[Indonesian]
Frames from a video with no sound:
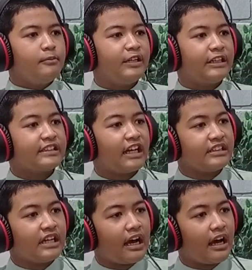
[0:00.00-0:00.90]

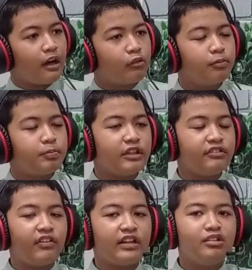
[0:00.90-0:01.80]
biasanya aku
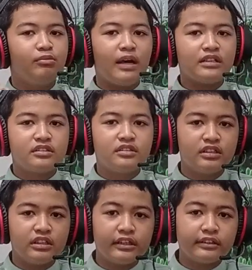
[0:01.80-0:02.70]
berinfak di
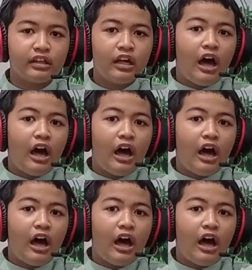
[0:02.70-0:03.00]
masjid